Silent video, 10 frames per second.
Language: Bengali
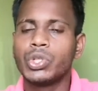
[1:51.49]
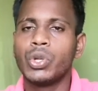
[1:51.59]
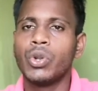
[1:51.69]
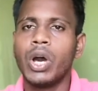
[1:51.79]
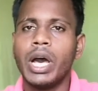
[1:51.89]

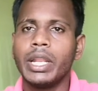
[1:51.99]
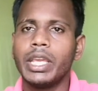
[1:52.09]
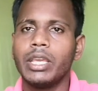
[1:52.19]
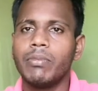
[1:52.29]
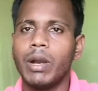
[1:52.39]
সুরহা
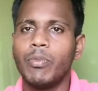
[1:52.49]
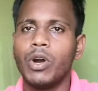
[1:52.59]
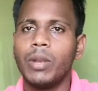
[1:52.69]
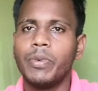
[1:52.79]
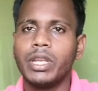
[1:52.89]
নেই বা
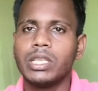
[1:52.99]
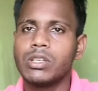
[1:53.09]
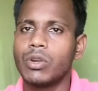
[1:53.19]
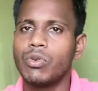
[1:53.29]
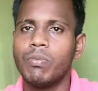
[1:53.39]
ফল ফেটে
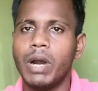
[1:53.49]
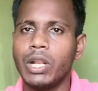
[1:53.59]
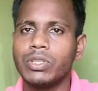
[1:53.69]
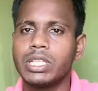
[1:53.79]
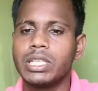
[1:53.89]
যাওয়ার খুব
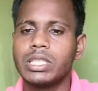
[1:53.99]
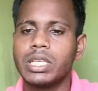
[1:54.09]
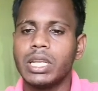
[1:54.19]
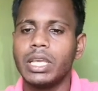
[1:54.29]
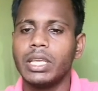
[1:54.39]
ভালো
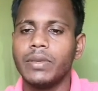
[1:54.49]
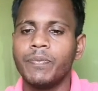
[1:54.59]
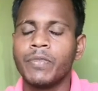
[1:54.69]
চিকিৎসা নেই